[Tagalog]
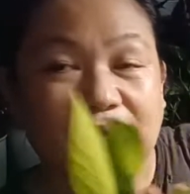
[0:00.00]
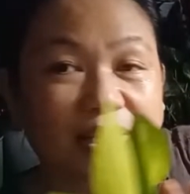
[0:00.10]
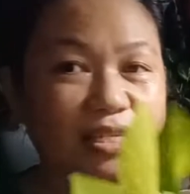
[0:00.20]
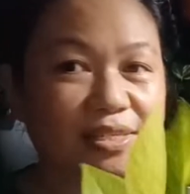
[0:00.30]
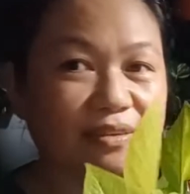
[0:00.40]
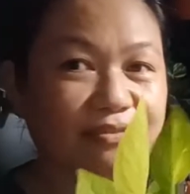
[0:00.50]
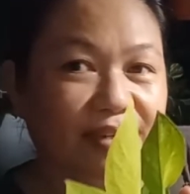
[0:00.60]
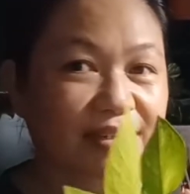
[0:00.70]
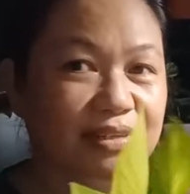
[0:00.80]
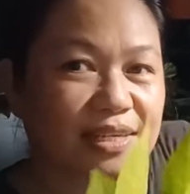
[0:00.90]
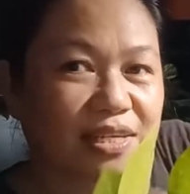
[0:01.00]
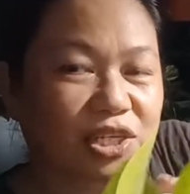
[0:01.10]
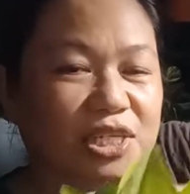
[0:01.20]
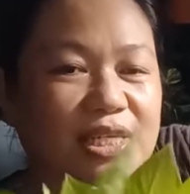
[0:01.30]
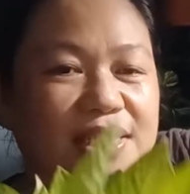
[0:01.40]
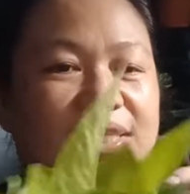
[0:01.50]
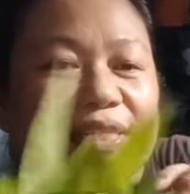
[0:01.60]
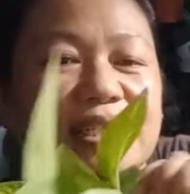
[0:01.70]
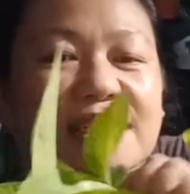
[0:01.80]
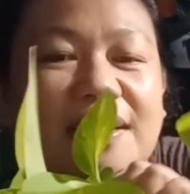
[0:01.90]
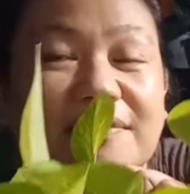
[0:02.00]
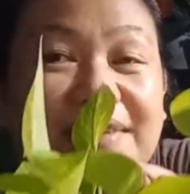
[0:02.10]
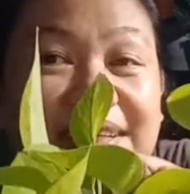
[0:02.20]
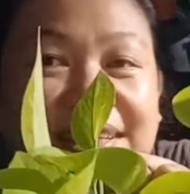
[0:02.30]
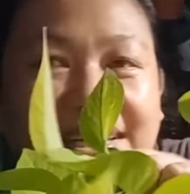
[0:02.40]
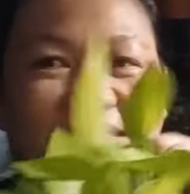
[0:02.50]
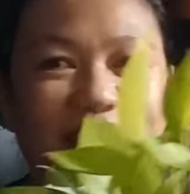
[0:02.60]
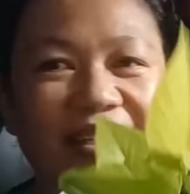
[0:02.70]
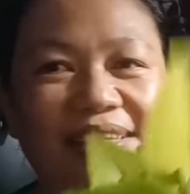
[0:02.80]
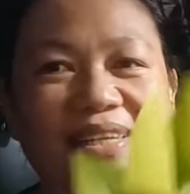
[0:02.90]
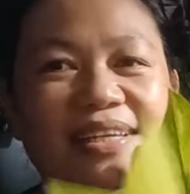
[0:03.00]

din siya sa variegation. Variegated.